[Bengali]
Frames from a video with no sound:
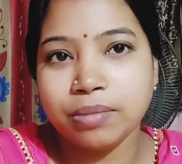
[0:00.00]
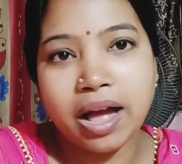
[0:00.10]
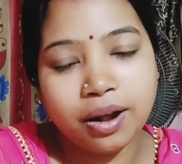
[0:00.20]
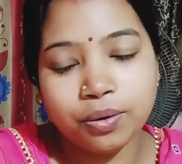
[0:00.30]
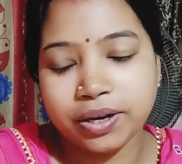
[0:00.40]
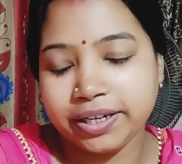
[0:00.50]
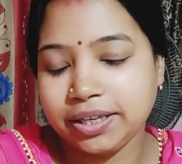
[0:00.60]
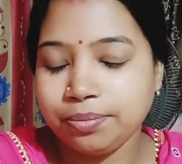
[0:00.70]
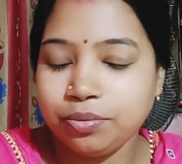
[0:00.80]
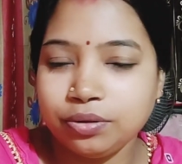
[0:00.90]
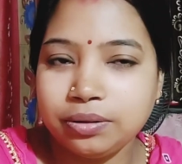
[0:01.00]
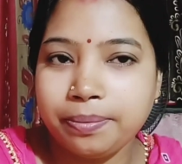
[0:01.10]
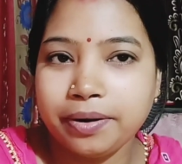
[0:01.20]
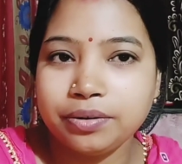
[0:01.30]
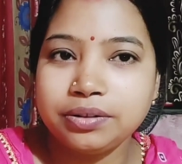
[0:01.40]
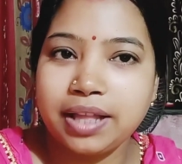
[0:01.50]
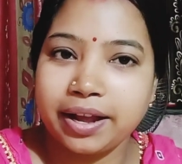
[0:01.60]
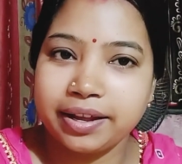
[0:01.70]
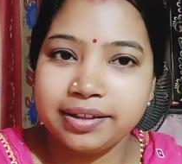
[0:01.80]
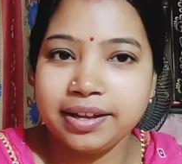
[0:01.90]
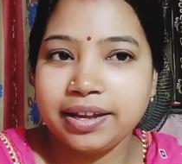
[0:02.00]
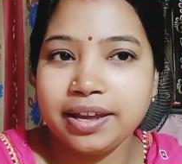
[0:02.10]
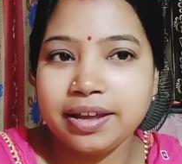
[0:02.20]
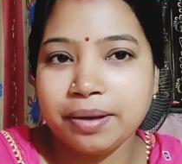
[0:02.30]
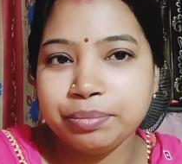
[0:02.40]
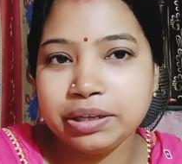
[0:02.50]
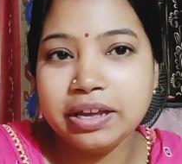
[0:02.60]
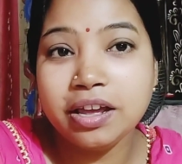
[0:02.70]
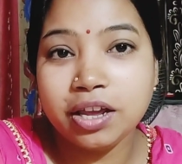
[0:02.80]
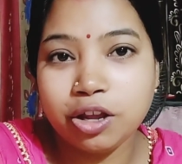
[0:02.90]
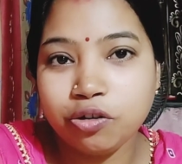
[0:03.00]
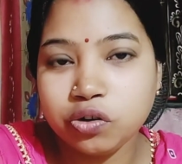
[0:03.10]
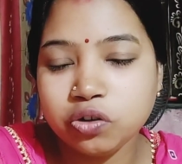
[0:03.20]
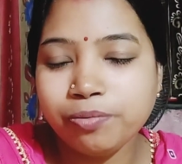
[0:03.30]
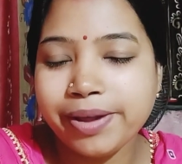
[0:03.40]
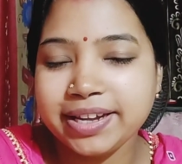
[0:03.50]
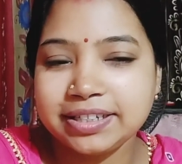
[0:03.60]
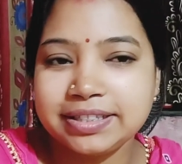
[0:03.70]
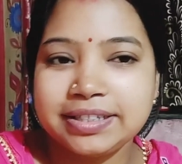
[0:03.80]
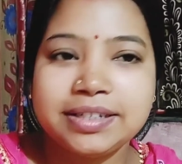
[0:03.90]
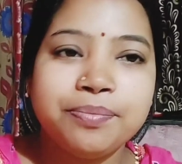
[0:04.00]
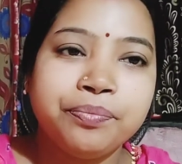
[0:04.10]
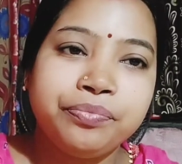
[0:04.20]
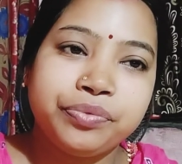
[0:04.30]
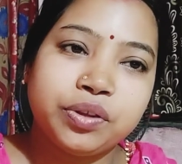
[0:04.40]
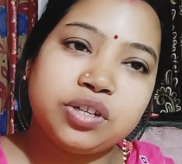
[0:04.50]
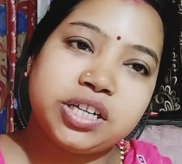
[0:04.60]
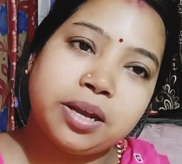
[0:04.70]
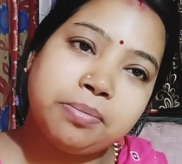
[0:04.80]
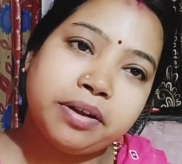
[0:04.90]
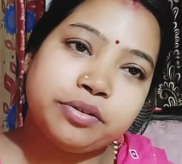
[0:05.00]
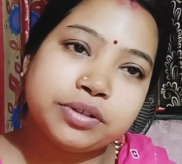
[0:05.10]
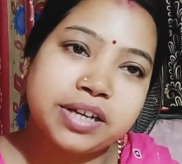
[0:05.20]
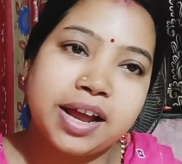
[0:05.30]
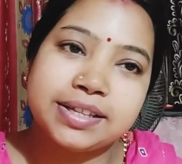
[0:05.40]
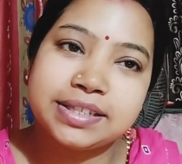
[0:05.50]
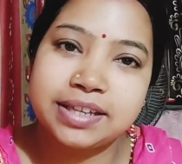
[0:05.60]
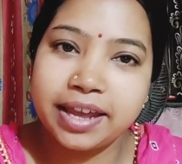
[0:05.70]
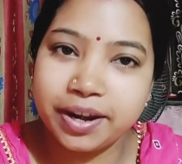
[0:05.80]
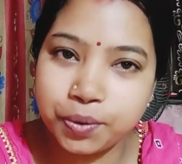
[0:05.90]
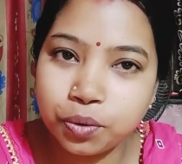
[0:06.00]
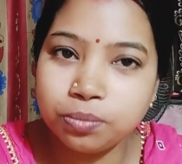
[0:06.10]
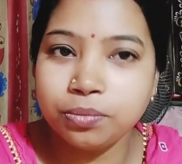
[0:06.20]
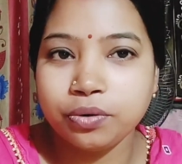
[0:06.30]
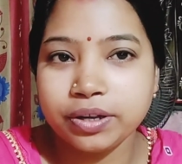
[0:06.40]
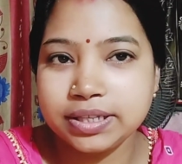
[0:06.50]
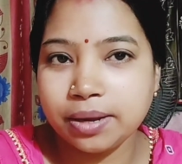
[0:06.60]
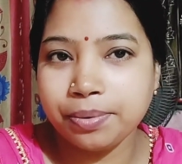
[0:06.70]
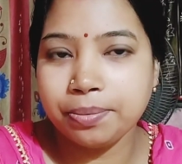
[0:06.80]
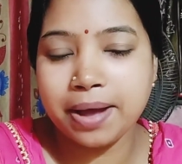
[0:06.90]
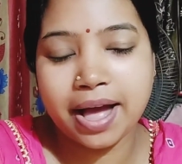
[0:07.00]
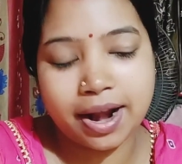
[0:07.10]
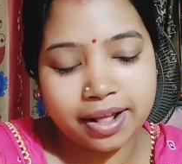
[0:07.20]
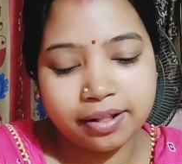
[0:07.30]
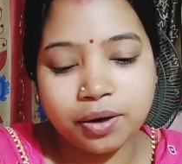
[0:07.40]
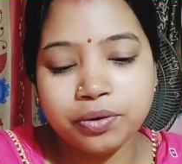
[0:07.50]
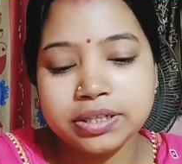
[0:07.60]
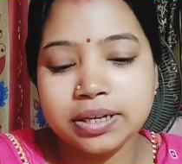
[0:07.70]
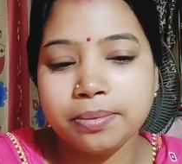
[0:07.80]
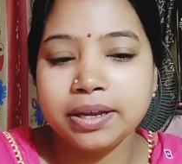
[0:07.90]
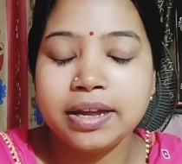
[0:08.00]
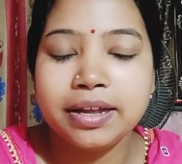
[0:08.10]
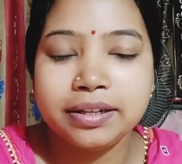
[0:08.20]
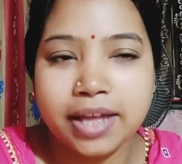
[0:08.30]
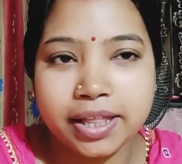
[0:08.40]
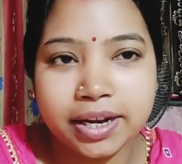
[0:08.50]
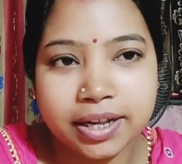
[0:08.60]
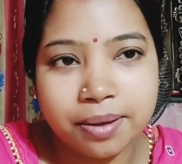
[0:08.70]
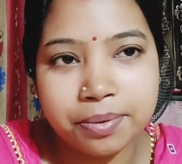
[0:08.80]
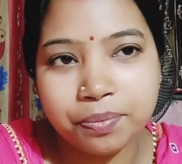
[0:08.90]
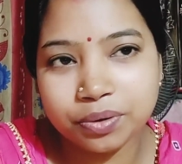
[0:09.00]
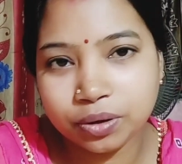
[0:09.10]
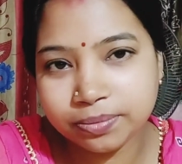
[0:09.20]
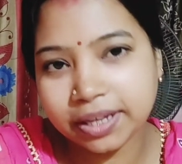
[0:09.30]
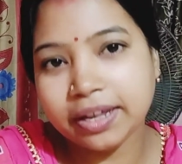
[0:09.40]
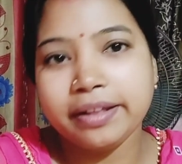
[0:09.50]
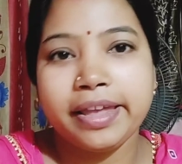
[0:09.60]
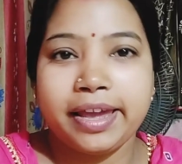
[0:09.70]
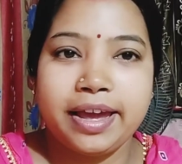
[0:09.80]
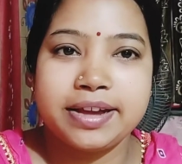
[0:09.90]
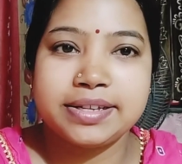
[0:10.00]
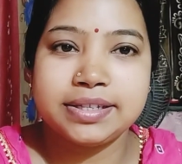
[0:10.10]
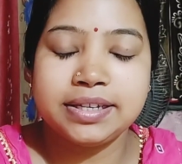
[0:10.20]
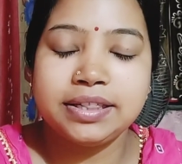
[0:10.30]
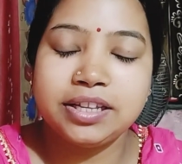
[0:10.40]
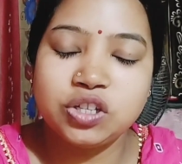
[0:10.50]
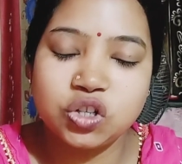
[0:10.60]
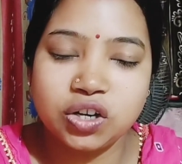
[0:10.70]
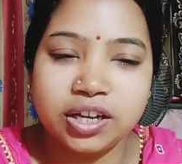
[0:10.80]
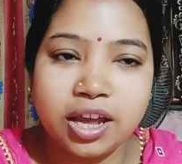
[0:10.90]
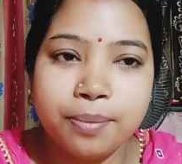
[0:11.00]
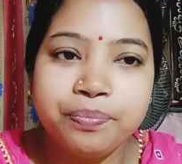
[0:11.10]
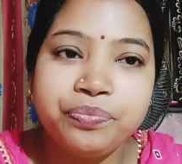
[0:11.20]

ভালো আর কি বলতে পারো তাকে দেখেই আমি ইউটিউবে এসেছি তো সেই মানুষটা আজকে এরকম হয়ে যাবে বা আলাদা হয়ে যাবে তাদেরকে আমি প্রথম থেকেই দেখে আসছি তিনজনকেই